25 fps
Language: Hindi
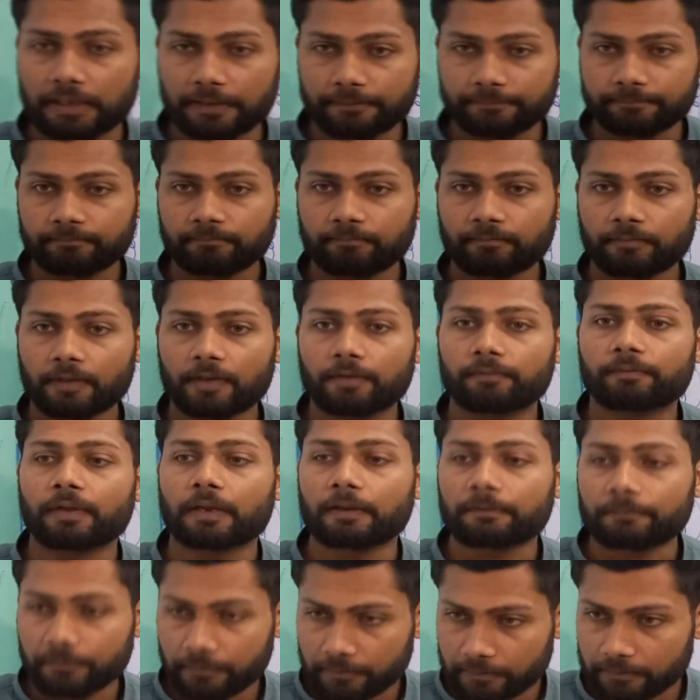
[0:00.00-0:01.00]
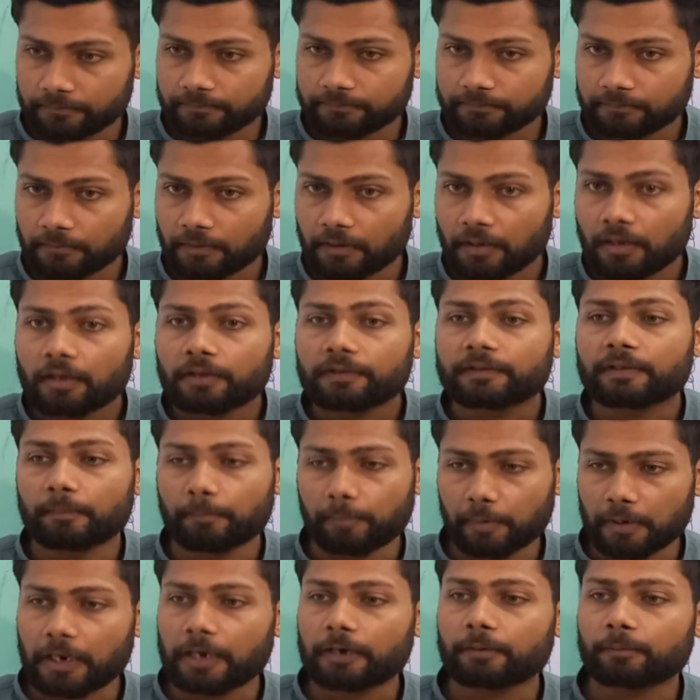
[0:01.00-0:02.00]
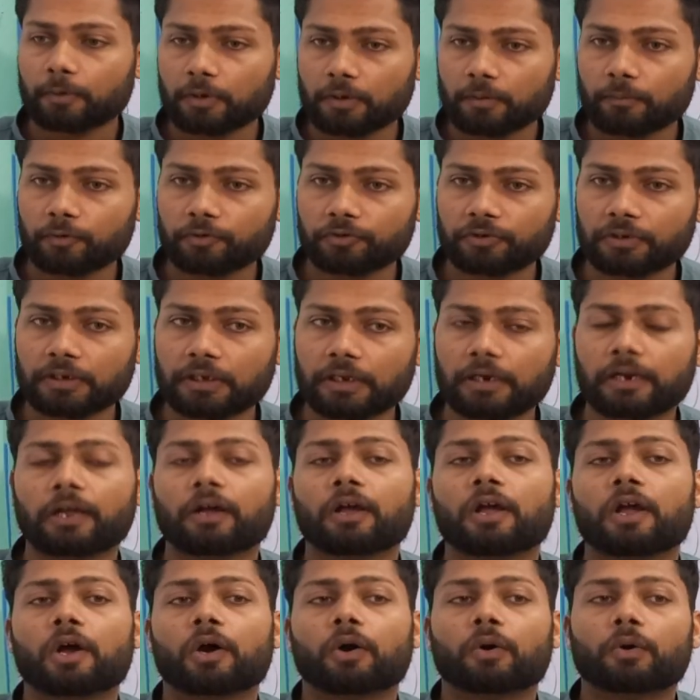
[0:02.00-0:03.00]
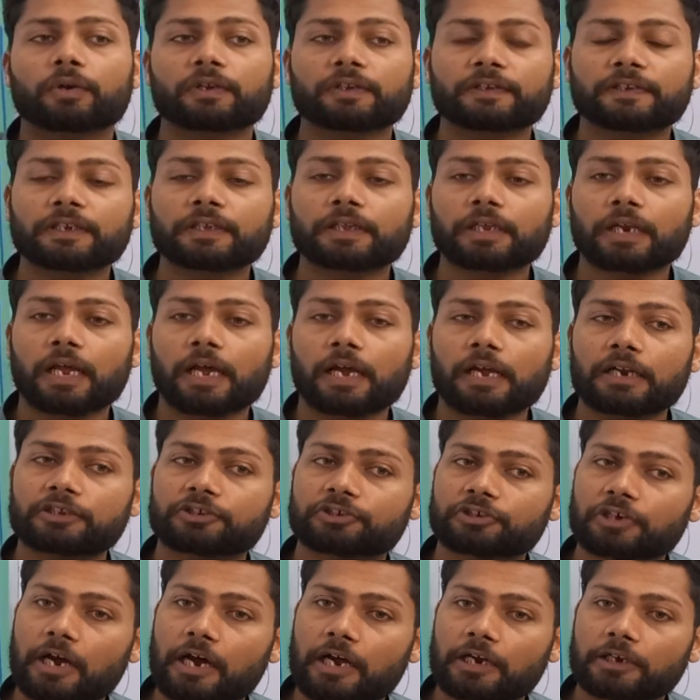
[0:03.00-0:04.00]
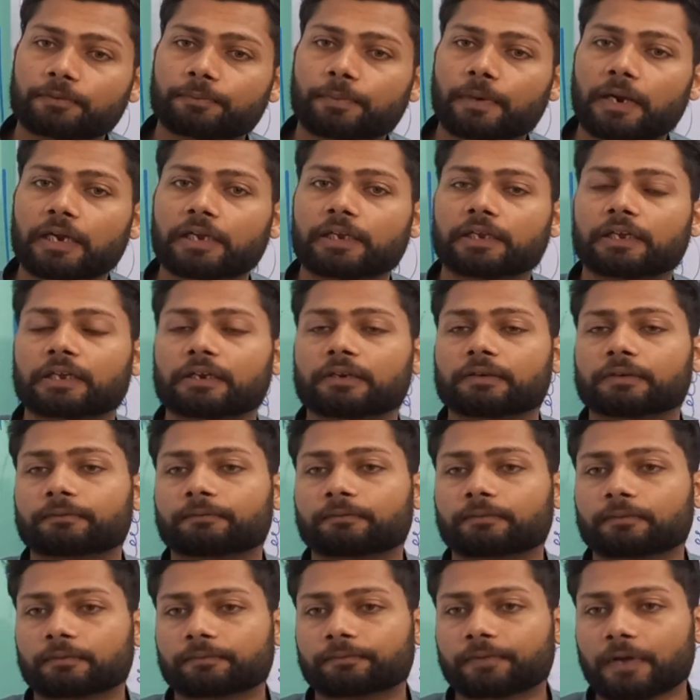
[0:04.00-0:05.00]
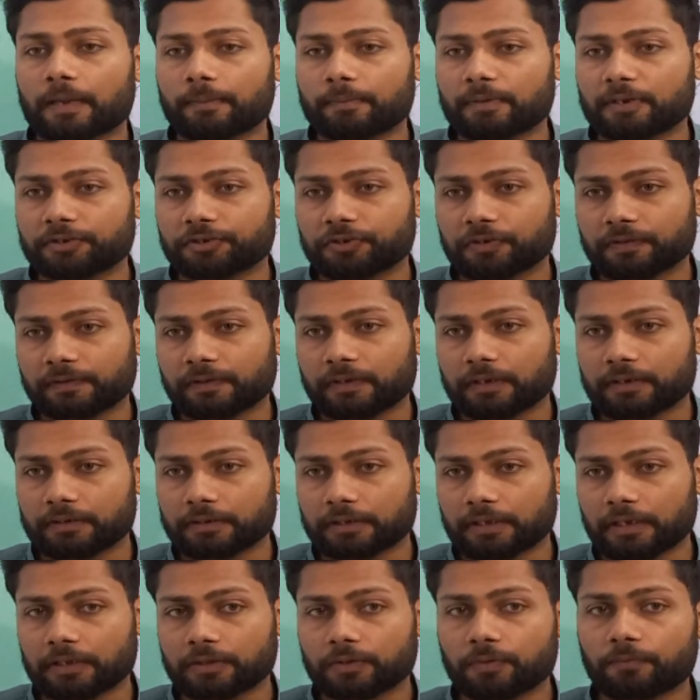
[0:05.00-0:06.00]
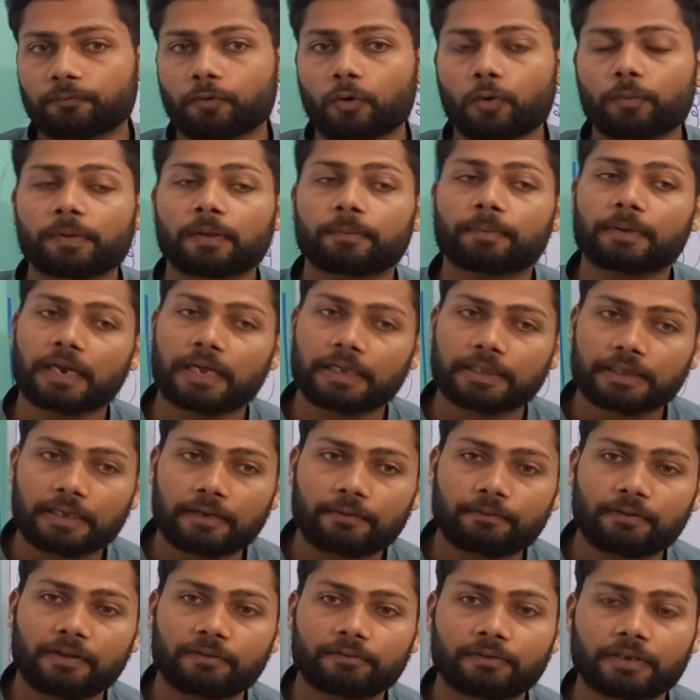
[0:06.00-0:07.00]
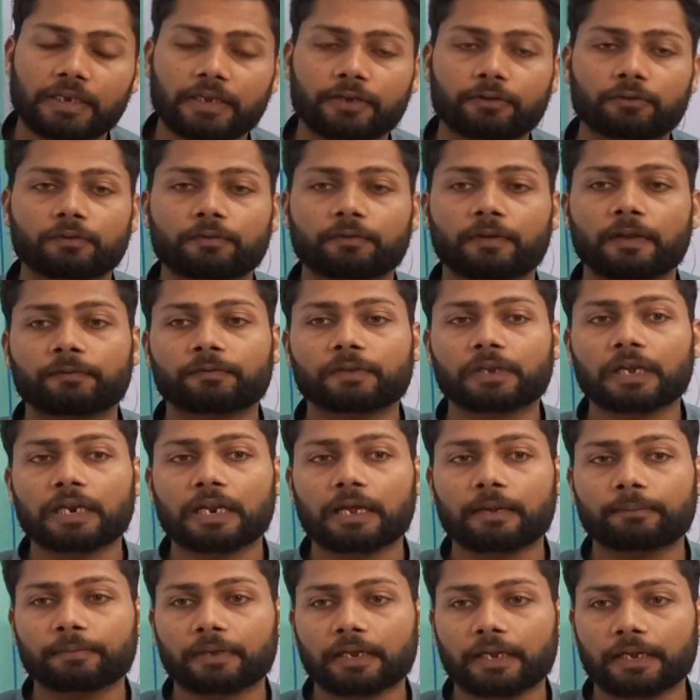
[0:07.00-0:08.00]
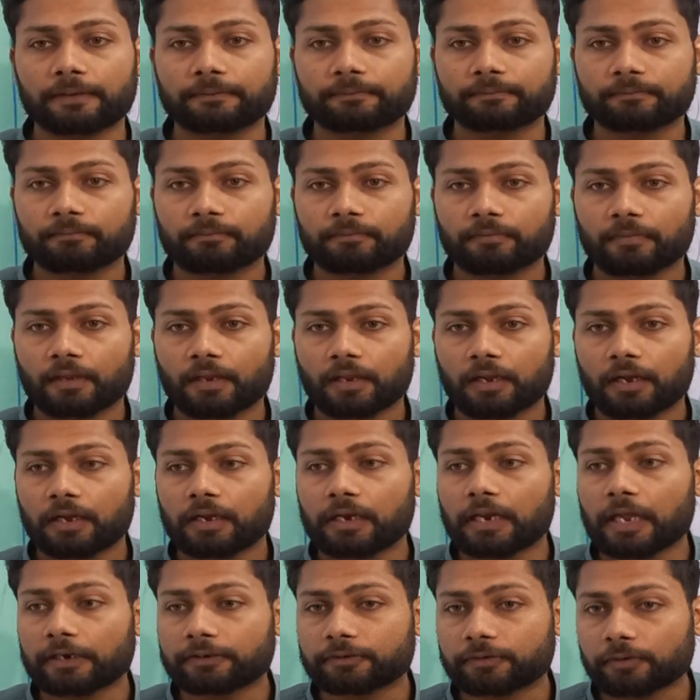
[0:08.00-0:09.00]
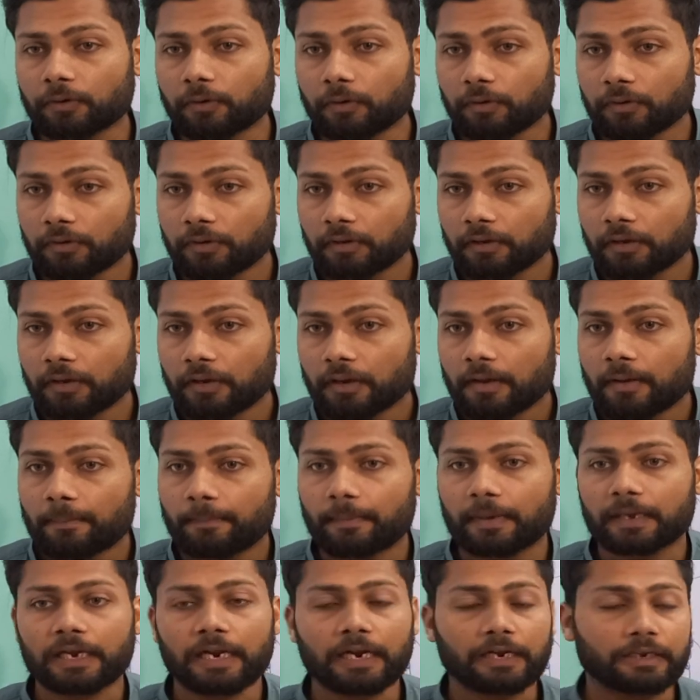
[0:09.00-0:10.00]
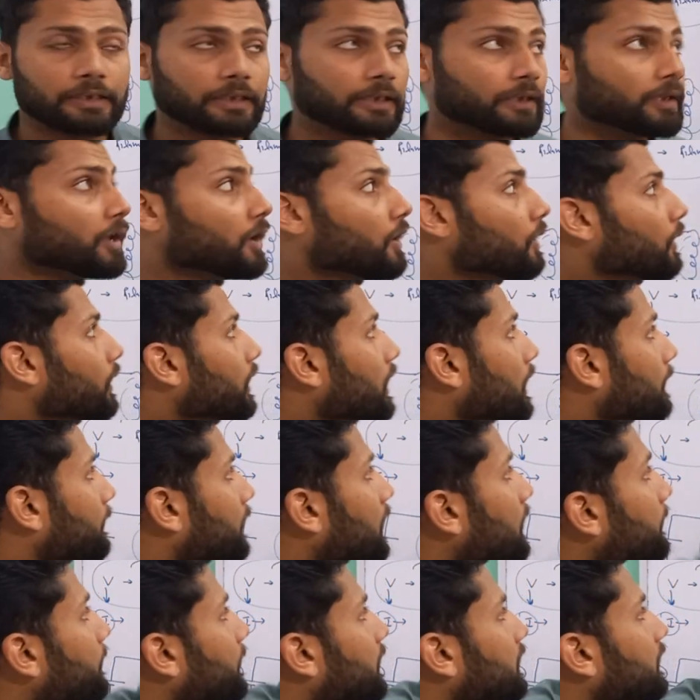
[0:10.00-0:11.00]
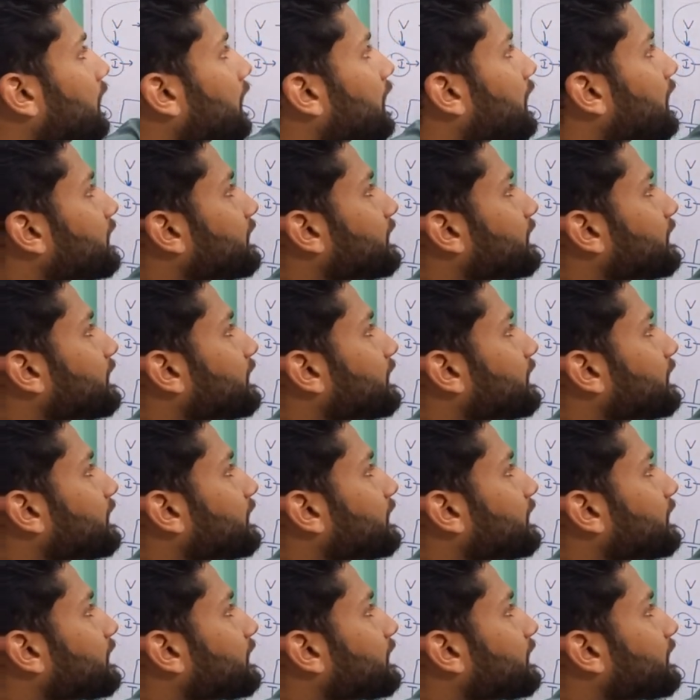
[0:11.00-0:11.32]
है वेव्स सिंपल हारमोनिक मोशन का और इसी तरह अगर चार्ज पार्टिकल वाइब्रेशन करता है तो वो भी बनाता है वेव्स लेकिन उन वेव्स का नाम क्या है इलेक्ट्रो मैग्नेटिक और हमें पता है कि